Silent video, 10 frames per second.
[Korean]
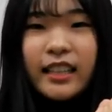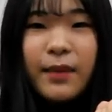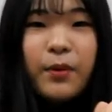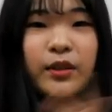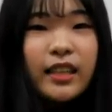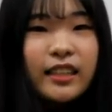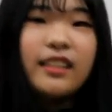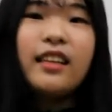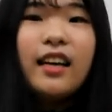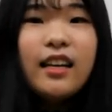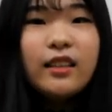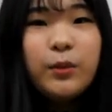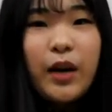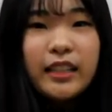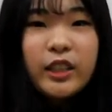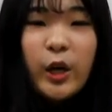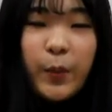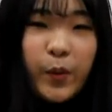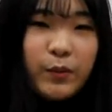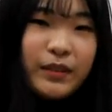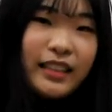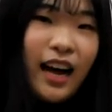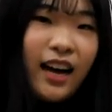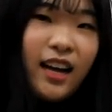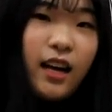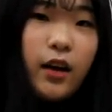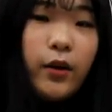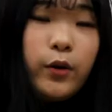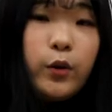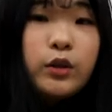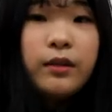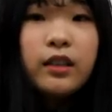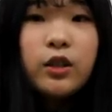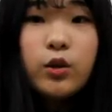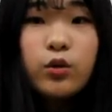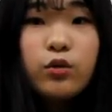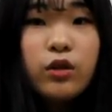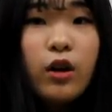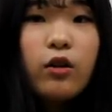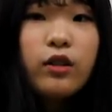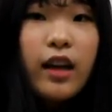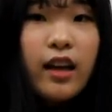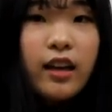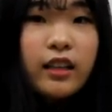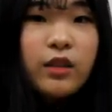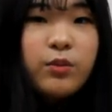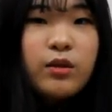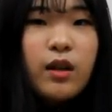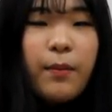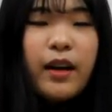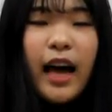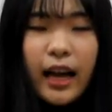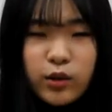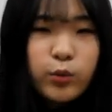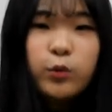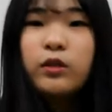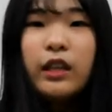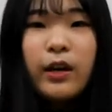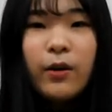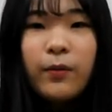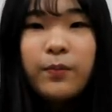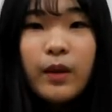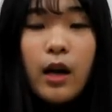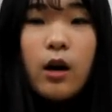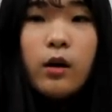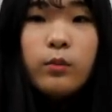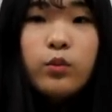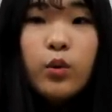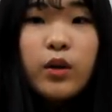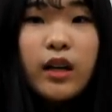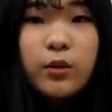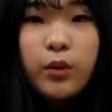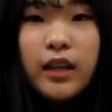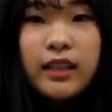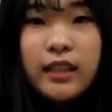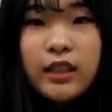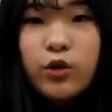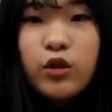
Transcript: 세 번째는 도라지 절편입니다. 요즘같이 추운 겨울에 깁신 예방에 아주 좋은데요. 무농약 도라지를